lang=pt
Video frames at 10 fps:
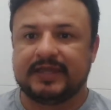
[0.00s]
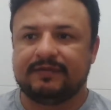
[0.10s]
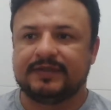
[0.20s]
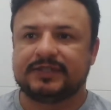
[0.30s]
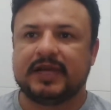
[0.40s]

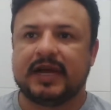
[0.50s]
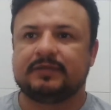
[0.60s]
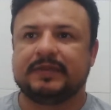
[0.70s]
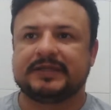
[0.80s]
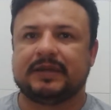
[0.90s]

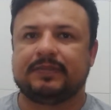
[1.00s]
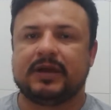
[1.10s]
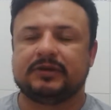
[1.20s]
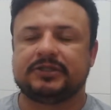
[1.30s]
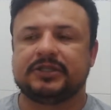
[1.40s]
revistado, passar por
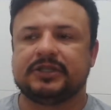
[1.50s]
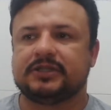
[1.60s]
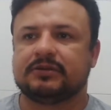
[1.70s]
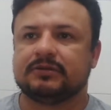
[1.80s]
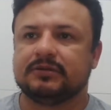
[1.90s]
raio-x
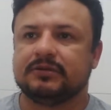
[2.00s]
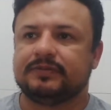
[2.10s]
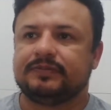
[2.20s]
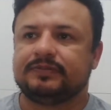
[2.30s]
e tudo,